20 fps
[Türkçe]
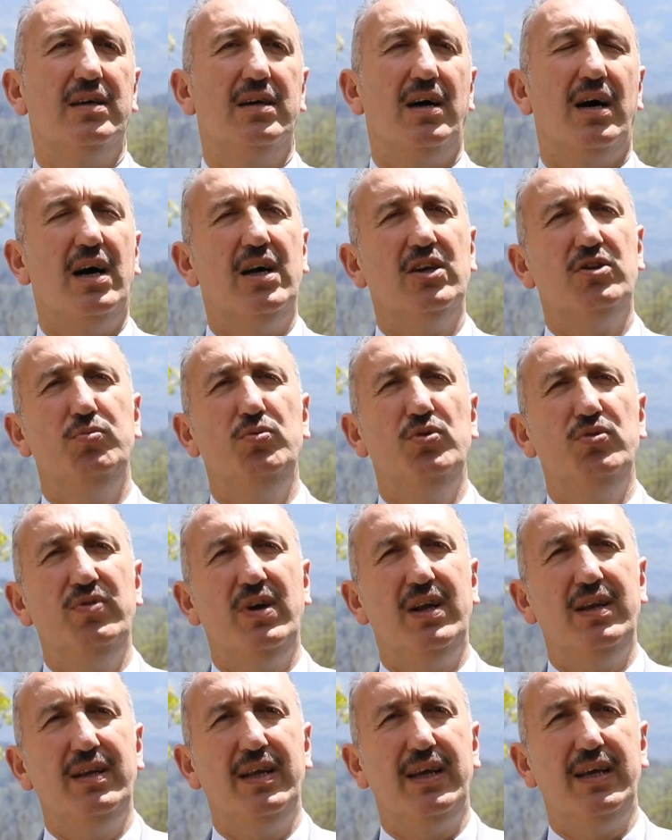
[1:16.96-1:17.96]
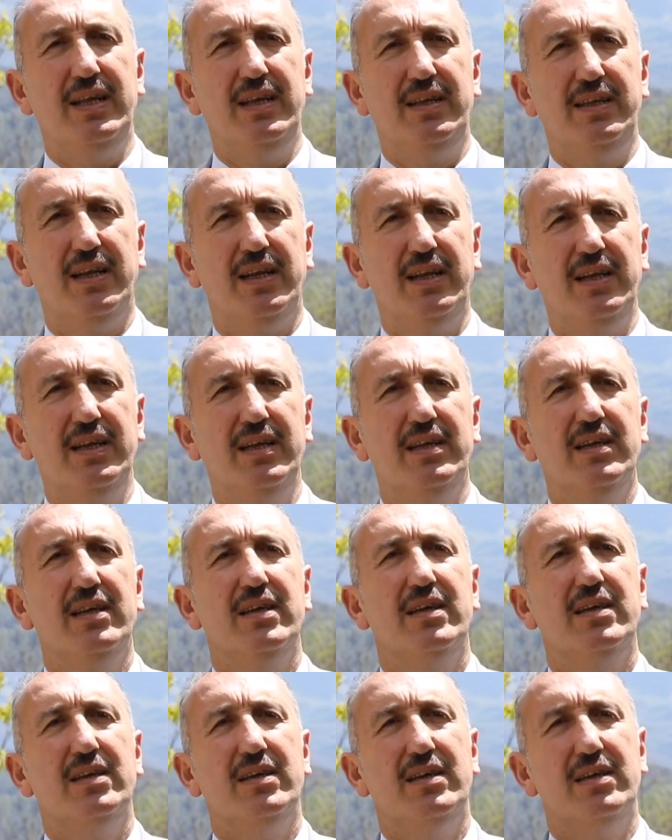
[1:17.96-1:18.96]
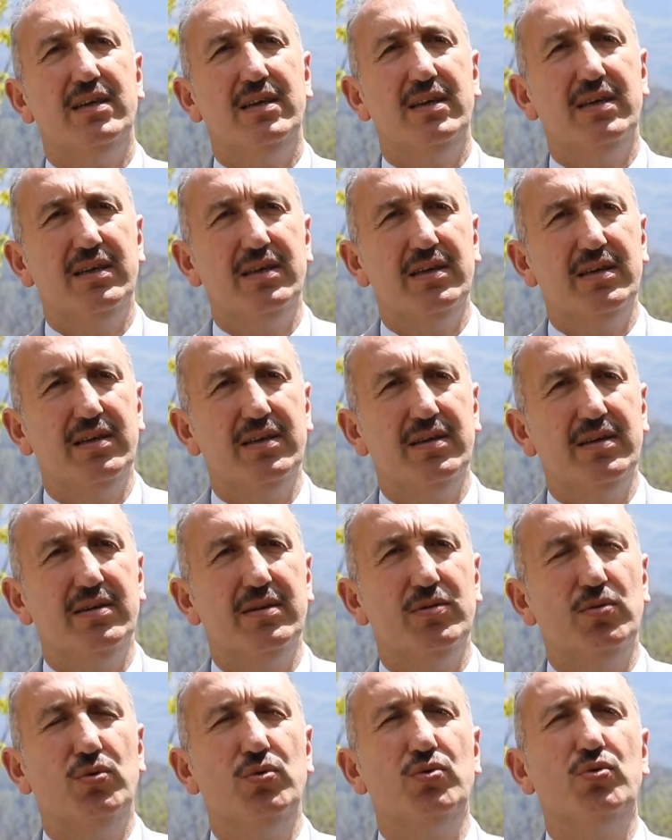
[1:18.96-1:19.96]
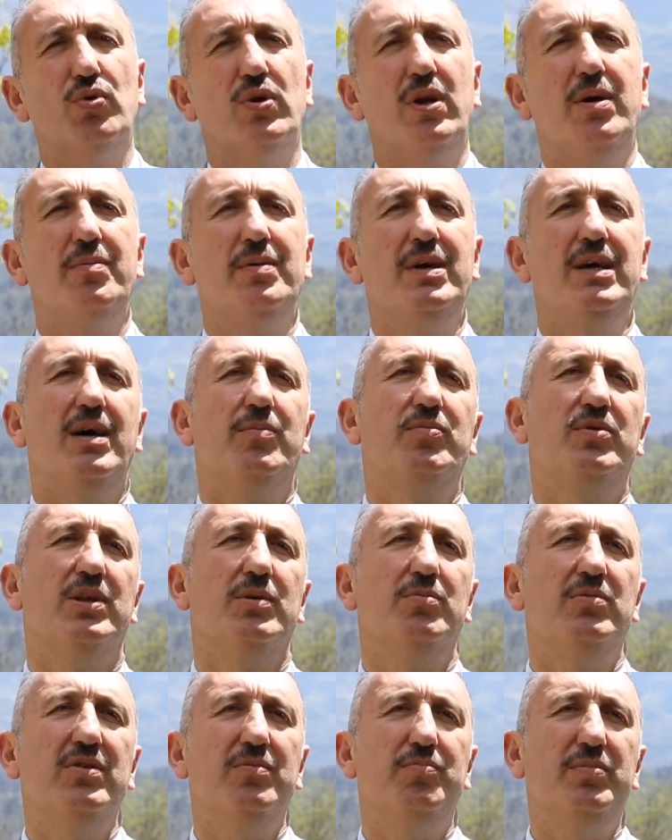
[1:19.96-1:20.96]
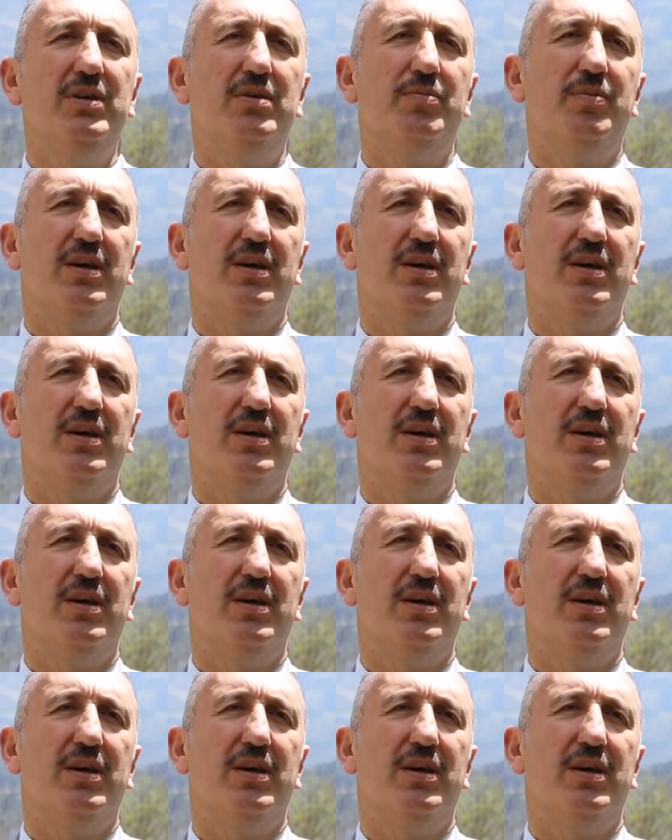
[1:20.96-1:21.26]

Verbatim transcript: ağaç mürverle ilgili e, uygulama yaptığımız bir